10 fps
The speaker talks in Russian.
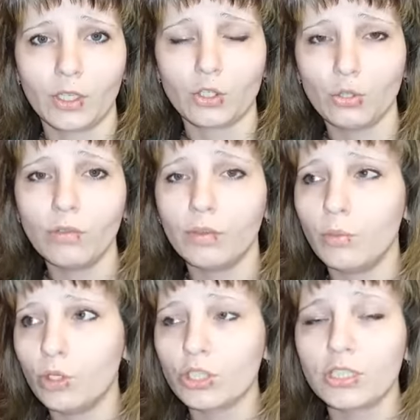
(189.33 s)
Что вы
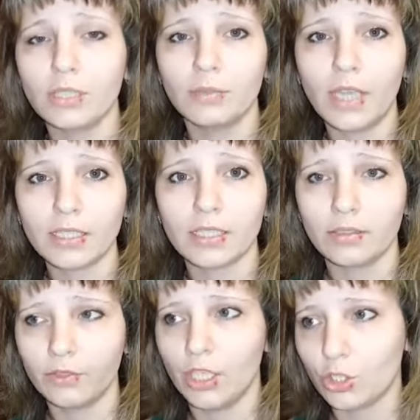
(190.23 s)
можете им дать,
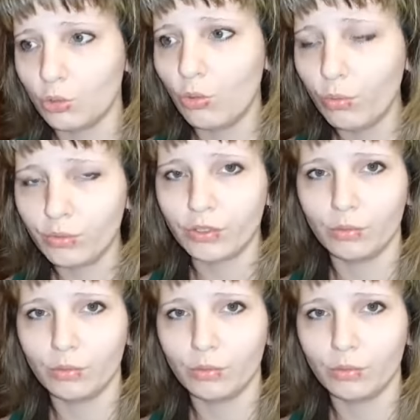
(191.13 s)
если вы даже обувь